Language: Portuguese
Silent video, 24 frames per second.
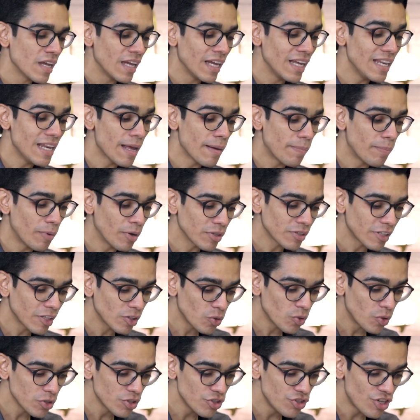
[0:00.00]
ele é
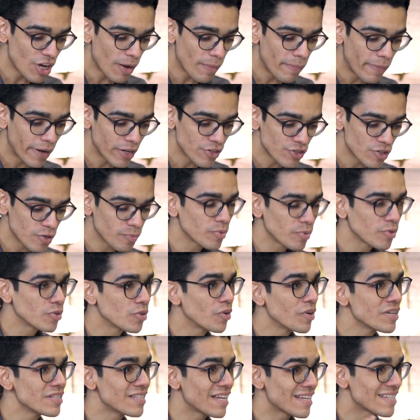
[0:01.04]
portador de diabetes tipo
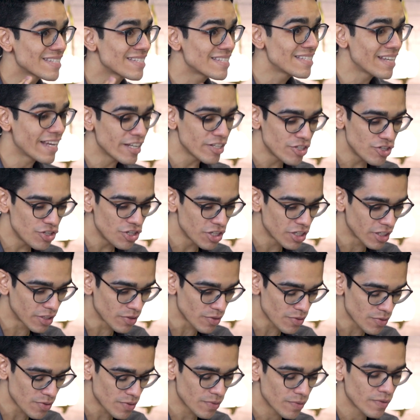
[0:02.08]
2 há 7
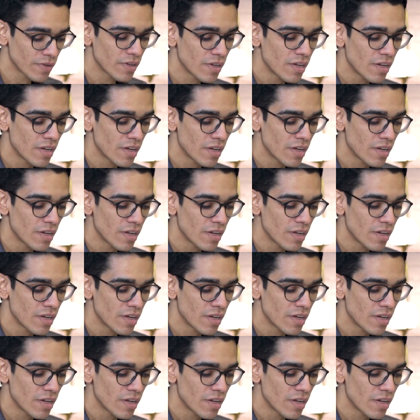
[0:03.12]
anos.